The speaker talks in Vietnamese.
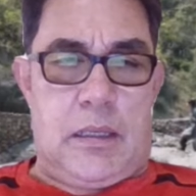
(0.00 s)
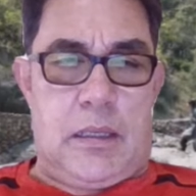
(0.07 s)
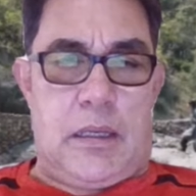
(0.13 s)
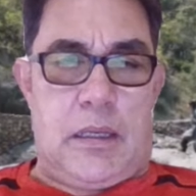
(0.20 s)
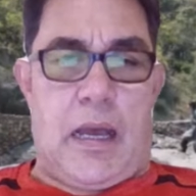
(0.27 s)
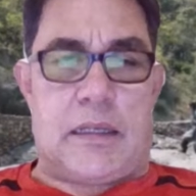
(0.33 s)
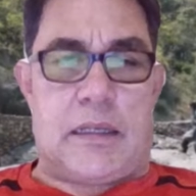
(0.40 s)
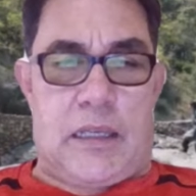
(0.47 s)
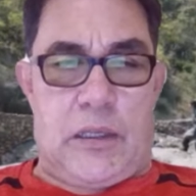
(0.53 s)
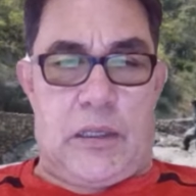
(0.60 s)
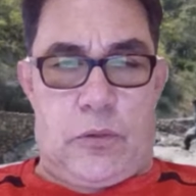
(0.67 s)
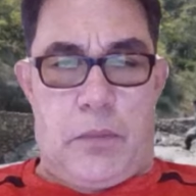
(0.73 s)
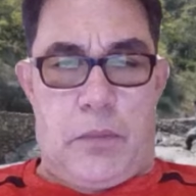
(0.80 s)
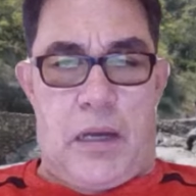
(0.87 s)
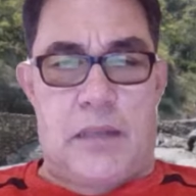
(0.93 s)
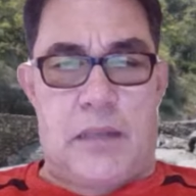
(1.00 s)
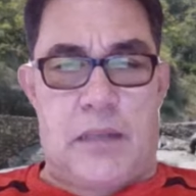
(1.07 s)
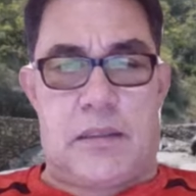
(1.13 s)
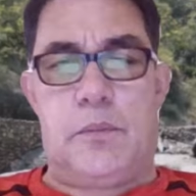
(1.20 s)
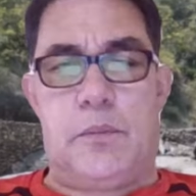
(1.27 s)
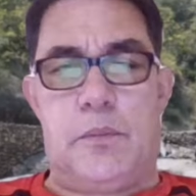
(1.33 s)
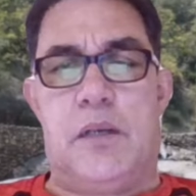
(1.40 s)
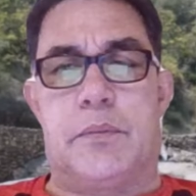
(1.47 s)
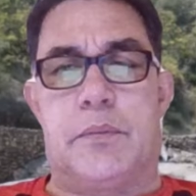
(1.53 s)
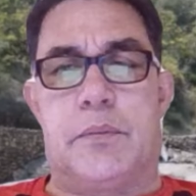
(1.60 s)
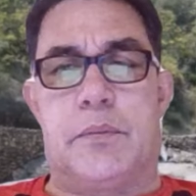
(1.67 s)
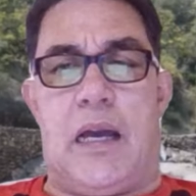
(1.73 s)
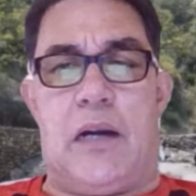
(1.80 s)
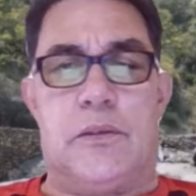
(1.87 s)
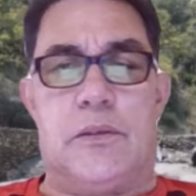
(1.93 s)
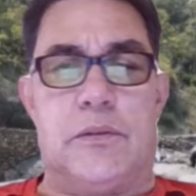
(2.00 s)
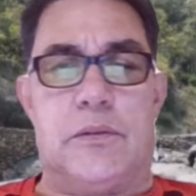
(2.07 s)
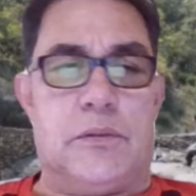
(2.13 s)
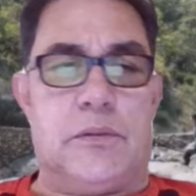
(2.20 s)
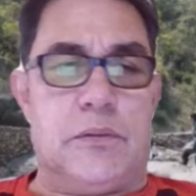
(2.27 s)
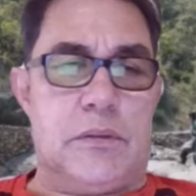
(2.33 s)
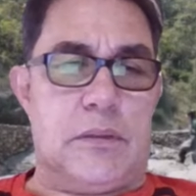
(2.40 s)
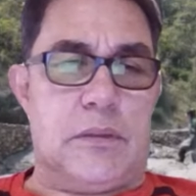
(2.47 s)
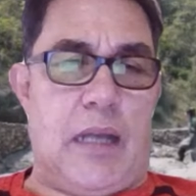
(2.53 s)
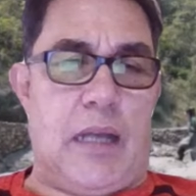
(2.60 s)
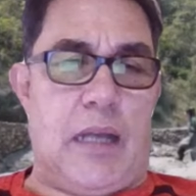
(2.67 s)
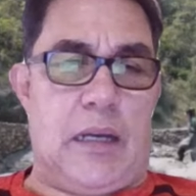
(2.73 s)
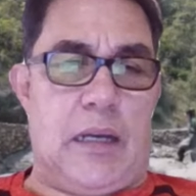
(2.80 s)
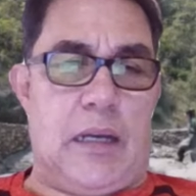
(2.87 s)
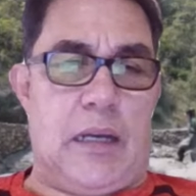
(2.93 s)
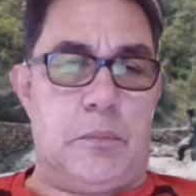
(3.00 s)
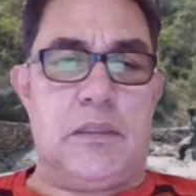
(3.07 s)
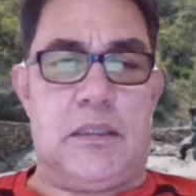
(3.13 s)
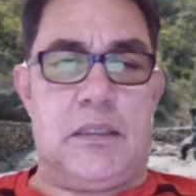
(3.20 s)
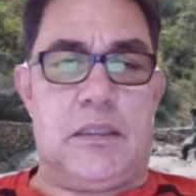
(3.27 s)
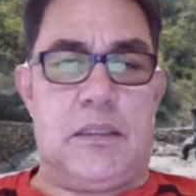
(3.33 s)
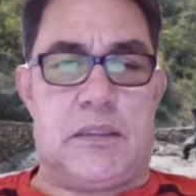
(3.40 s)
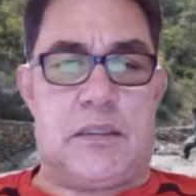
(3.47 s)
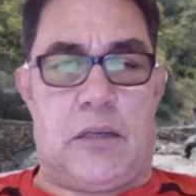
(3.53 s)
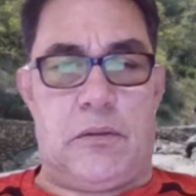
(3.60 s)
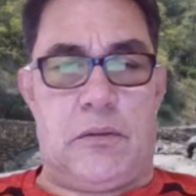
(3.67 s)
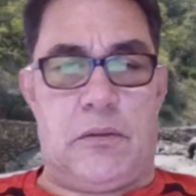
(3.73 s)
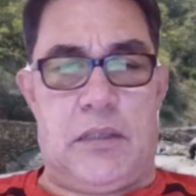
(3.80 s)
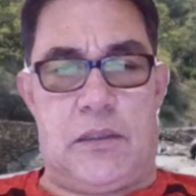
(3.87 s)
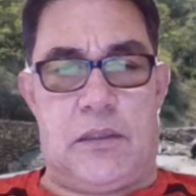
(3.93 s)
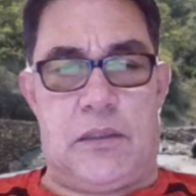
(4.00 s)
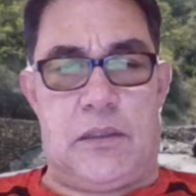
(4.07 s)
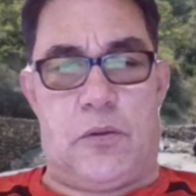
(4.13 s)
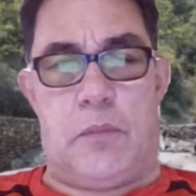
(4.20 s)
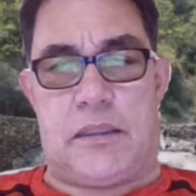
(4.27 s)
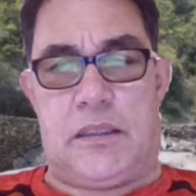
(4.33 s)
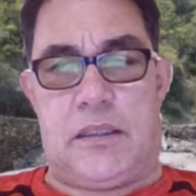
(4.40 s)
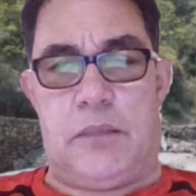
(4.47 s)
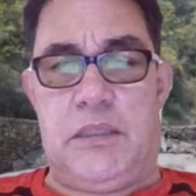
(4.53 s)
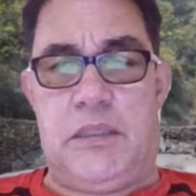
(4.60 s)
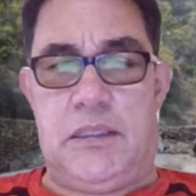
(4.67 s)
A Kiều mở cửa bước vào, nàng bước đến sau lưng của Mạc Nhiễm Hương.